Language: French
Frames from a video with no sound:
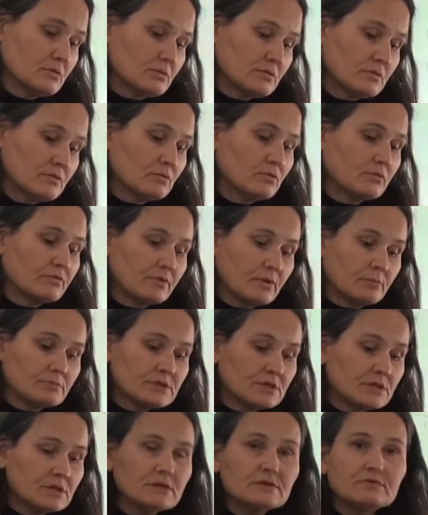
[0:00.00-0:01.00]
si on fait un
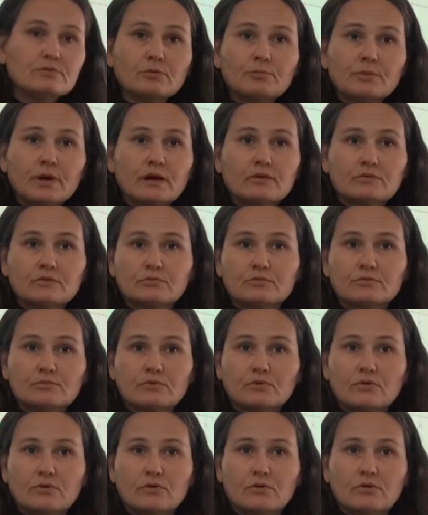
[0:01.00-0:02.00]
petit livre, par exemple,
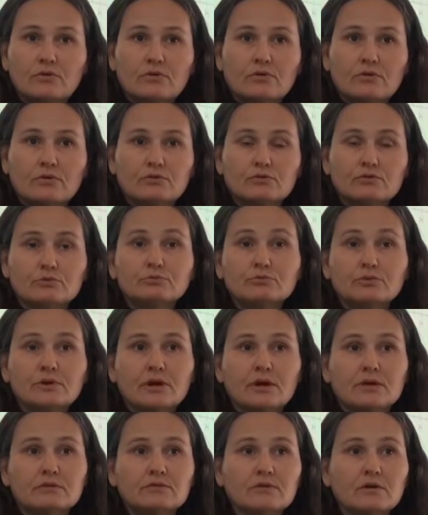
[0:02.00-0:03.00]
sur, sur Book
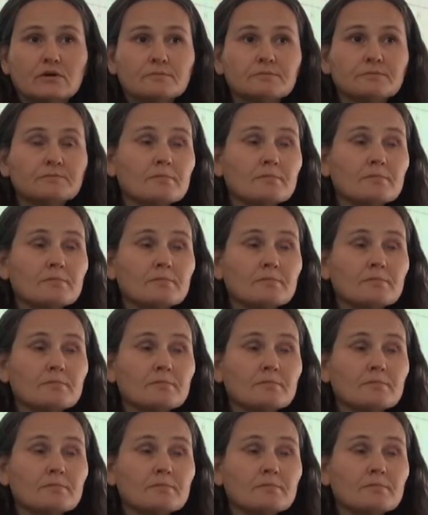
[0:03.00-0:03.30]
Creator,